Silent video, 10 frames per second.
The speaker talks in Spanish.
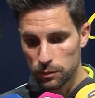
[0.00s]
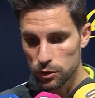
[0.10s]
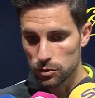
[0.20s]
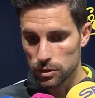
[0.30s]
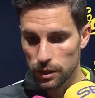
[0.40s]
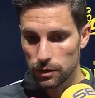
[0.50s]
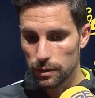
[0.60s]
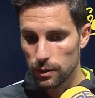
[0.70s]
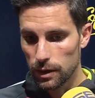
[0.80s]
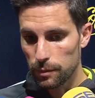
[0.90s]
hemos
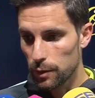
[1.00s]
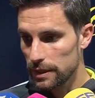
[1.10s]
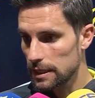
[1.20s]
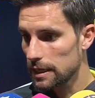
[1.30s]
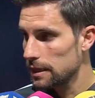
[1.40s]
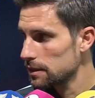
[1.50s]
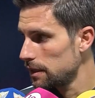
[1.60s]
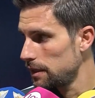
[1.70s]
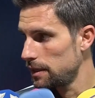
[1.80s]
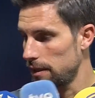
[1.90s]
conseguido aprovecharlas,
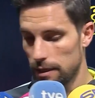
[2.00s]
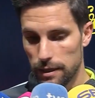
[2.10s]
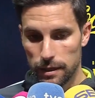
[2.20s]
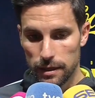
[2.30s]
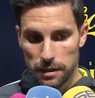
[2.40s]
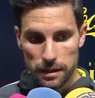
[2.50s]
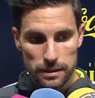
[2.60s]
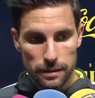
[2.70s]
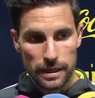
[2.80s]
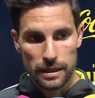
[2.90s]
que,
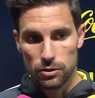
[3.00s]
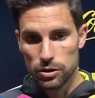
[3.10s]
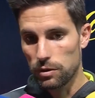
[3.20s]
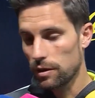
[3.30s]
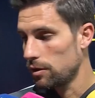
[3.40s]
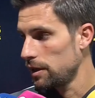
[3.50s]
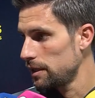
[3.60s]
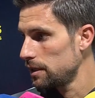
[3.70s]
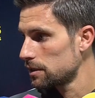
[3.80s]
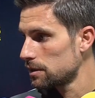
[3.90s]
se habían dado
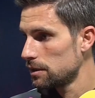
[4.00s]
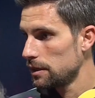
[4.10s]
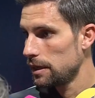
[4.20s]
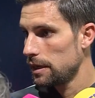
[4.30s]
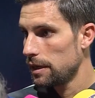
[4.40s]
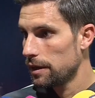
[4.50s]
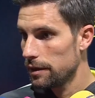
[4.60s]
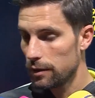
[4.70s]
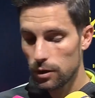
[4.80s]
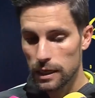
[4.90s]
situaciones eh,
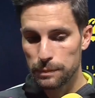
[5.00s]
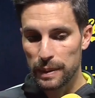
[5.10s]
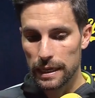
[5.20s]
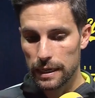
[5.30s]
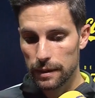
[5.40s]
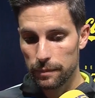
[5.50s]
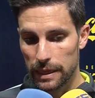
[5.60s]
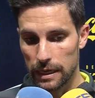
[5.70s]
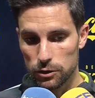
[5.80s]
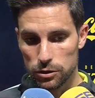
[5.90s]
idóneas para,
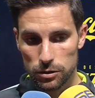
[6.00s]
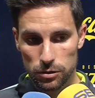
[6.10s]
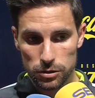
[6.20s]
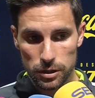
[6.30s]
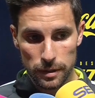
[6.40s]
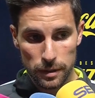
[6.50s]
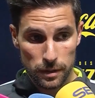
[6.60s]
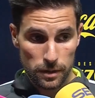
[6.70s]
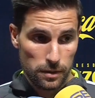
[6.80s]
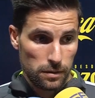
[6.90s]
para nosotros
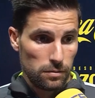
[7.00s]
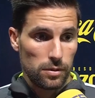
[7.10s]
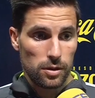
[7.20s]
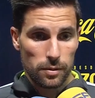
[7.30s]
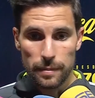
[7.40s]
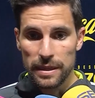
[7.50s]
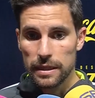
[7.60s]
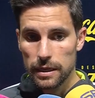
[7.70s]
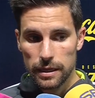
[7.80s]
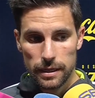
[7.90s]
y
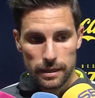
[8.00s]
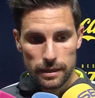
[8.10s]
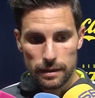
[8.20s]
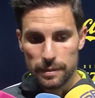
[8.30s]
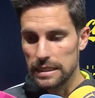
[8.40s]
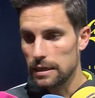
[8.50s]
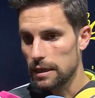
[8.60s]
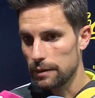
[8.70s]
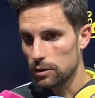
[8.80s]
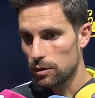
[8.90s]
obviamente a pesar de
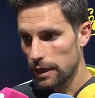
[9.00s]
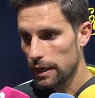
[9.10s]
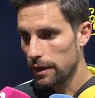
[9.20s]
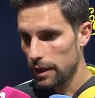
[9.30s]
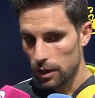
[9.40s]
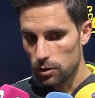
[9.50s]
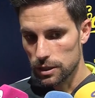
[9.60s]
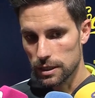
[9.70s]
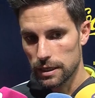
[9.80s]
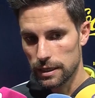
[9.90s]
la victoria hay
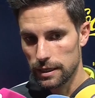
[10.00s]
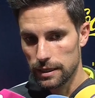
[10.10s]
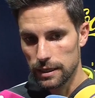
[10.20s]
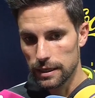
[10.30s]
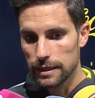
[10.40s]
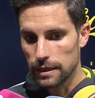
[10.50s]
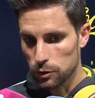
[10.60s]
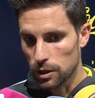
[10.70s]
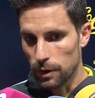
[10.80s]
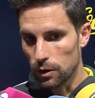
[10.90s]
cosas que, que,
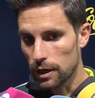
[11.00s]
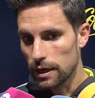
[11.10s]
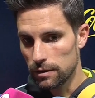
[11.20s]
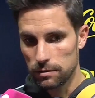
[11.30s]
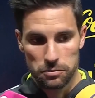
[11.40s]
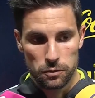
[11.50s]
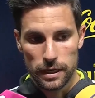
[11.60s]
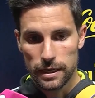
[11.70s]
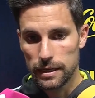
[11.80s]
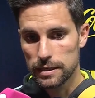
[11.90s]
tenemos que mejorar.
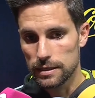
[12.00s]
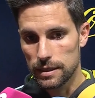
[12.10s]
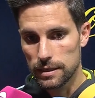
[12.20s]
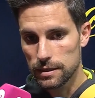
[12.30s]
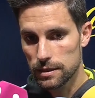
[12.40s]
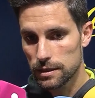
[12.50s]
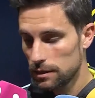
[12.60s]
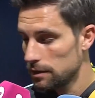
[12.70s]
Una de esas es